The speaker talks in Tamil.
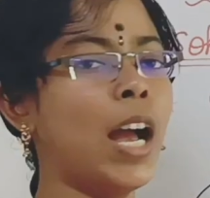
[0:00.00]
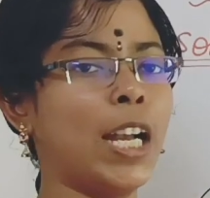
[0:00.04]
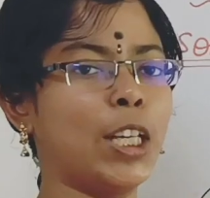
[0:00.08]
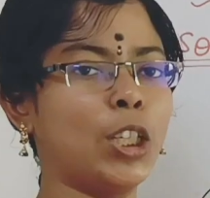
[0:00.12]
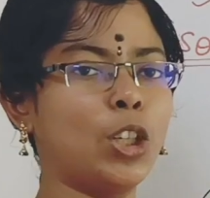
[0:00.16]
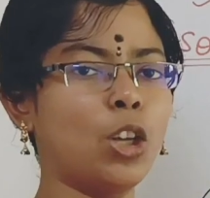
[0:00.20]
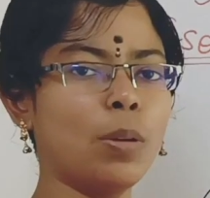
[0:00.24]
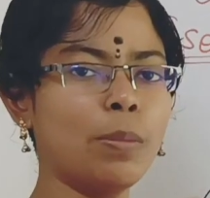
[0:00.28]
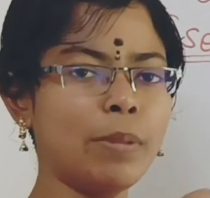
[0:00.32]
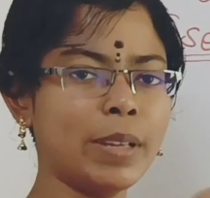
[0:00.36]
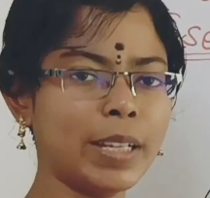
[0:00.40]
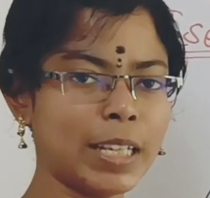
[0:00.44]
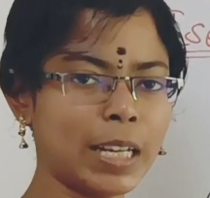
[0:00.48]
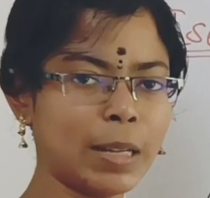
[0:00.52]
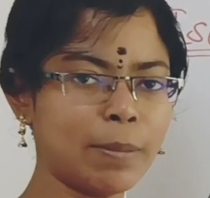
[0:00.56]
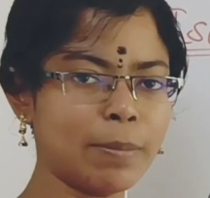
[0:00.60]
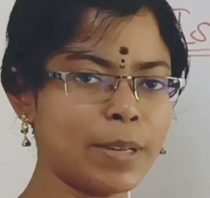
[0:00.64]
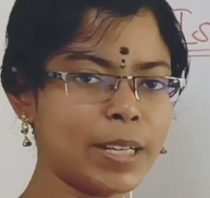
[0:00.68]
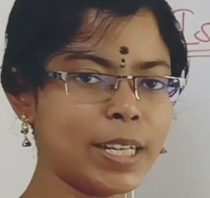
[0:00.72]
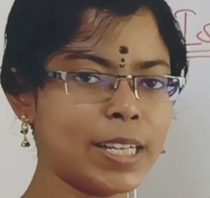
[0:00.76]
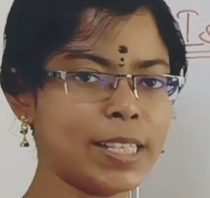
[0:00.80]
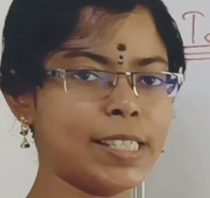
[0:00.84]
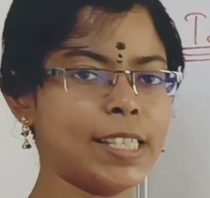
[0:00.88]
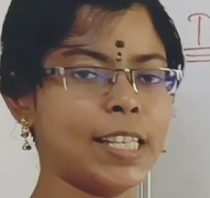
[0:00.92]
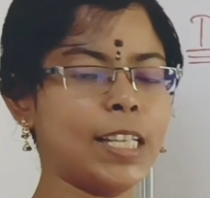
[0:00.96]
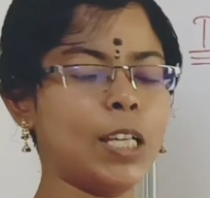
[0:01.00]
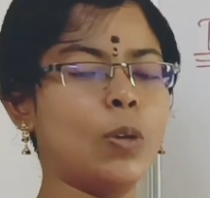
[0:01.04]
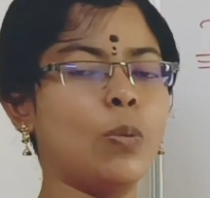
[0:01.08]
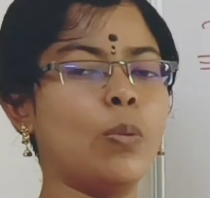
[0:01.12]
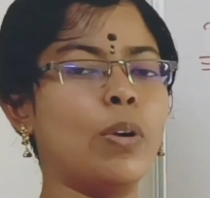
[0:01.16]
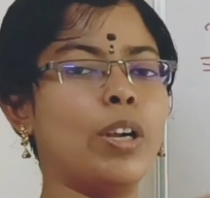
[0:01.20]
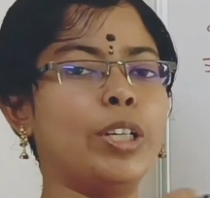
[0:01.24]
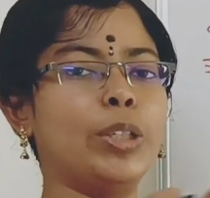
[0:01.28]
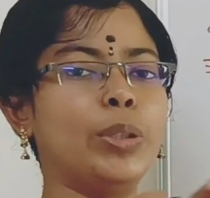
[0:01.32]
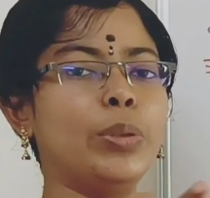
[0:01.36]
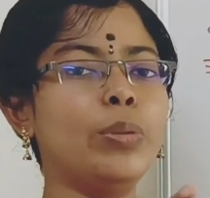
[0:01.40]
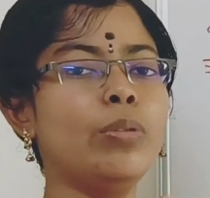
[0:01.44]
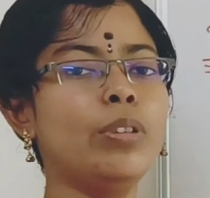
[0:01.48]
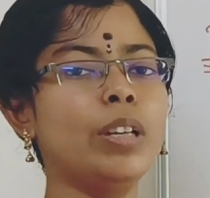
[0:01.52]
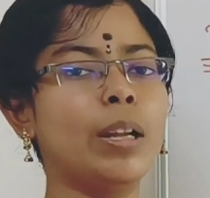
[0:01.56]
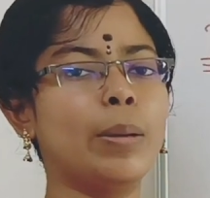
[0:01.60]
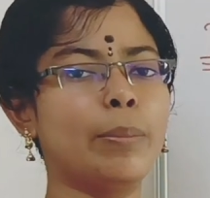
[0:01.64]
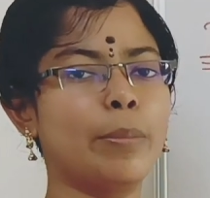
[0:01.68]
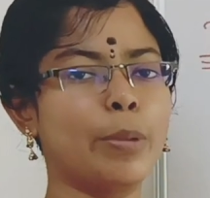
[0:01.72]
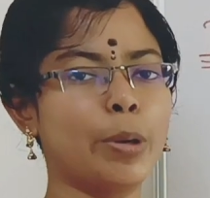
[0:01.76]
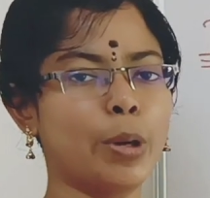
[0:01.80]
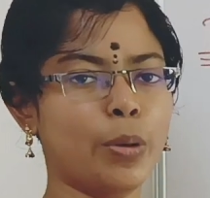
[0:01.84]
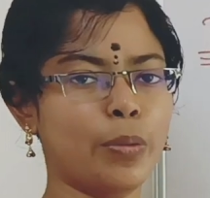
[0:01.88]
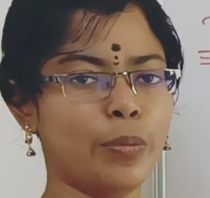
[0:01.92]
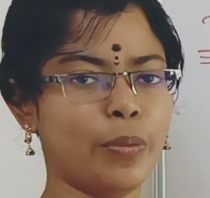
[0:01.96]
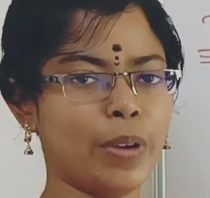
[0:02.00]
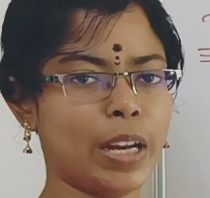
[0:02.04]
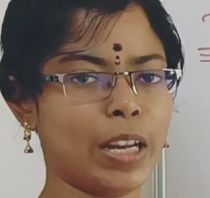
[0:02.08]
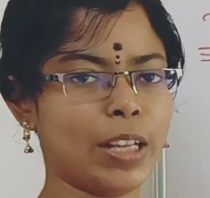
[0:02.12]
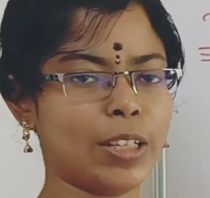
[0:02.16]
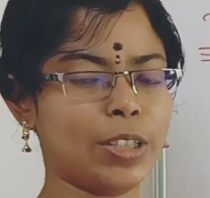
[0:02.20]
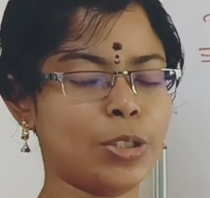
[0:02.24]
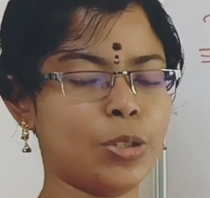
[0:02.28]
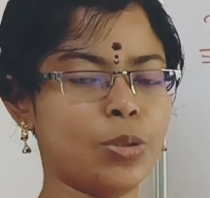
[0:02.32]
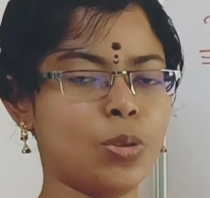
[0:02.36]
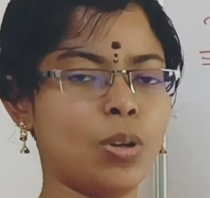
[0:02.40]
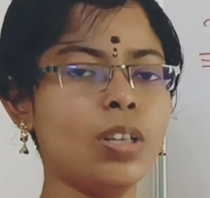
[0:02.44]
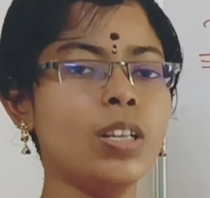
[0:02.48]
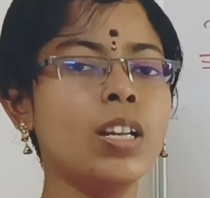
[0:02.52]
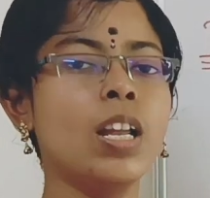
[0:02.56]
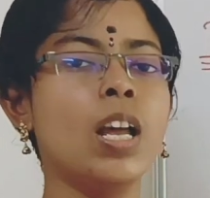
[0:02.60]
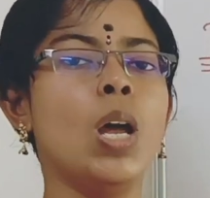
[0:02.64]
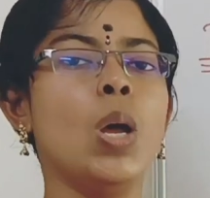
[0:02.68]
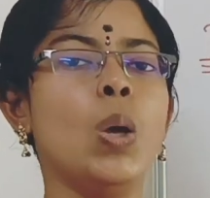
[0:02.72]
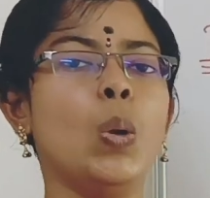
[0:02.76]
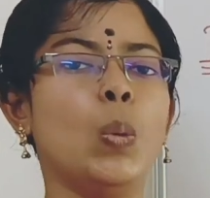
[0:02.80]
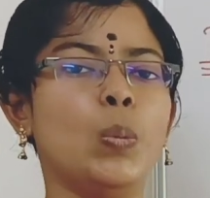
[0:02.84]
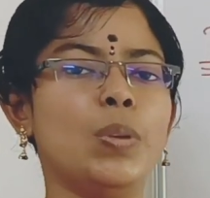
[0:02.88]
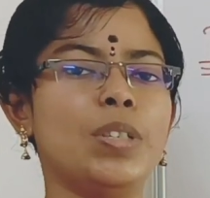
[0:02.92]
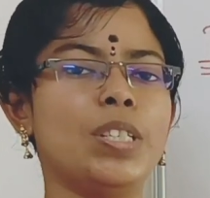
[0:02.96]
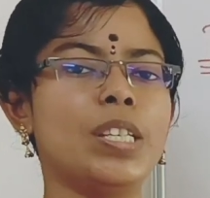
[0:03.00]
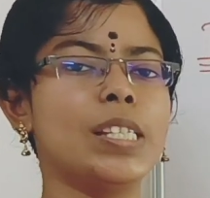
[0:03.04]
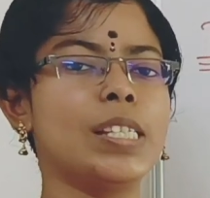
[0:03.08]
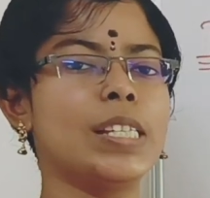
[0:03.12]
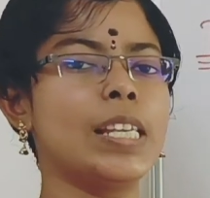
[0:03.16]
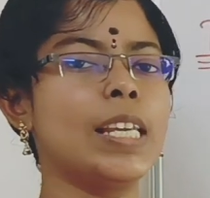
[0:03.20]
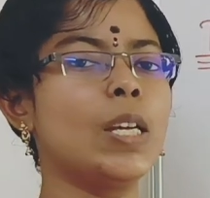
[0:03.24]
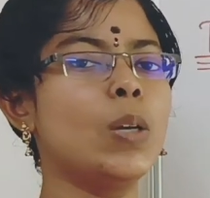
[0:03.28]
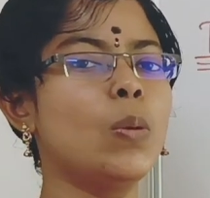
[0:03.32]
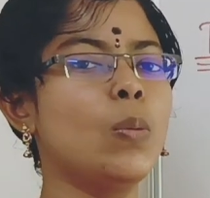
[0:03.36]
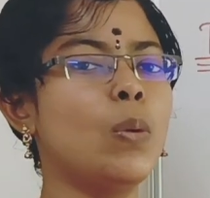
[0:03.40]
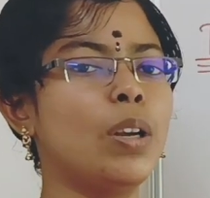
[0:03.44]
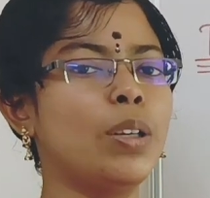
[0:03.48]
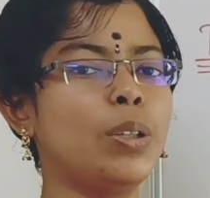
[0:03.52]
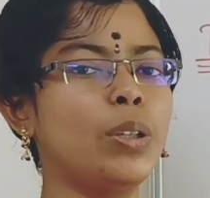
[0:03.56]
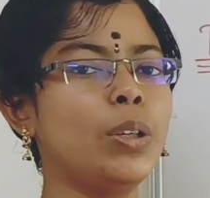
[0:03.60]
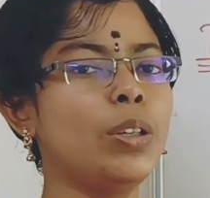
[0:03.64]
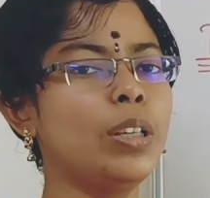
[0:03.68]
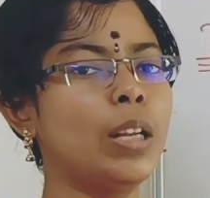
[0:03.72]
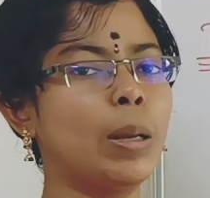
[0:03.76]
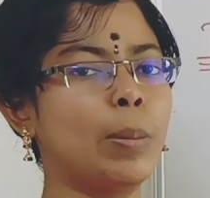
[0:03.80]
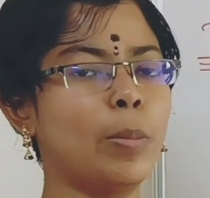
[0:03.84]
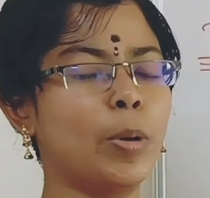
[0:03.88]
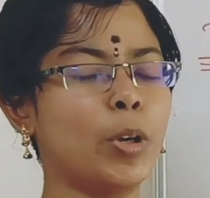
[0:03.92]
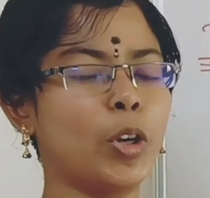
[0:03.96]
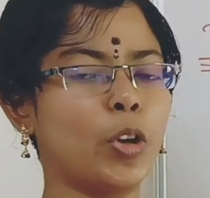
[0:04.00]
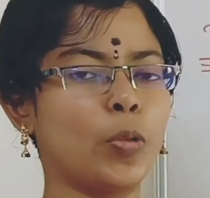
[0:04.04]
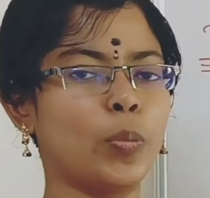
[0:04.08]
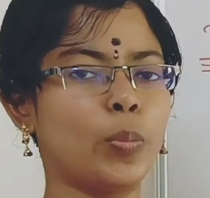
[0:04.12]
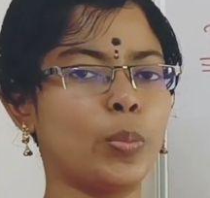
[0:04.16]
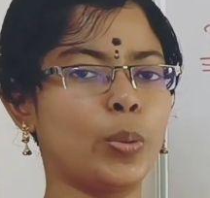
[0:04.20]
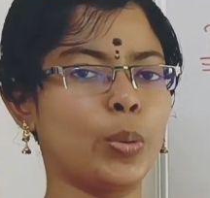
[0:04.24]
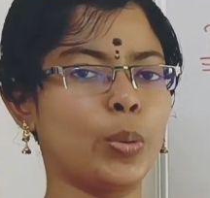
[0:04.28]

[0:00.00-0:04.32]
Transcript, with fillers: அட்டாமிக் நம்பர் இஸ் ஈக்குவல் டு நம்பர் ஆஃப் எலக்ட்ரான் விச் இஸ் ஈக்குவல் டு நம்பர் ஆஃப்